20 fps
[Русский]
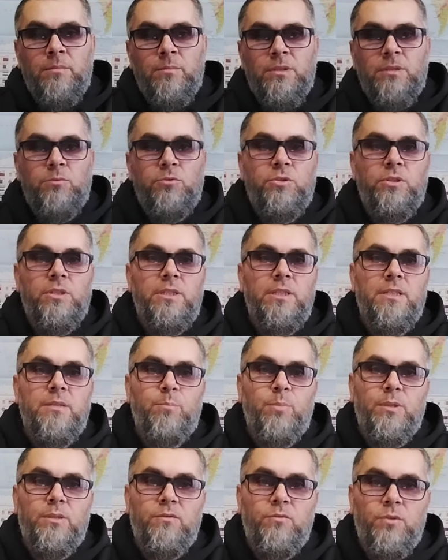Потому что
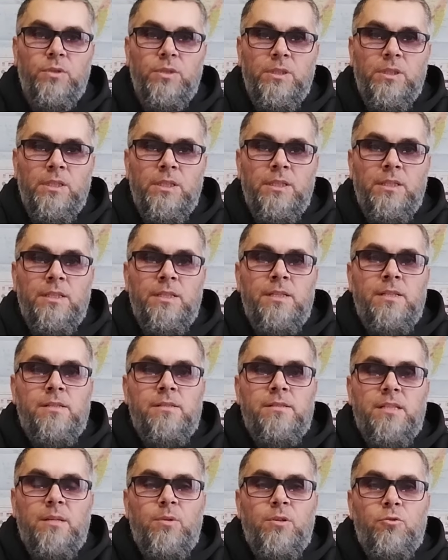есть подвой
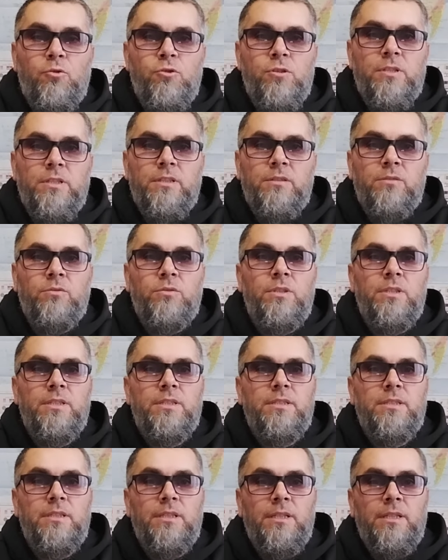слаборослый, но
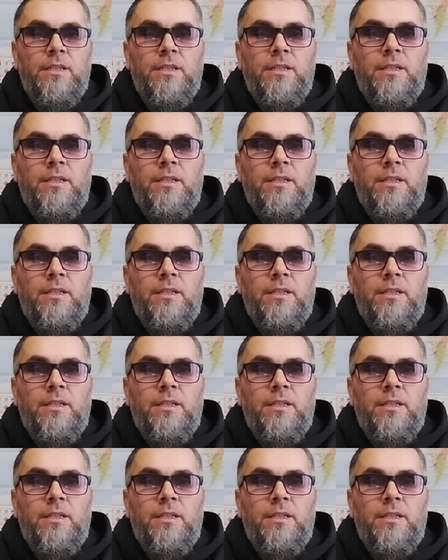есть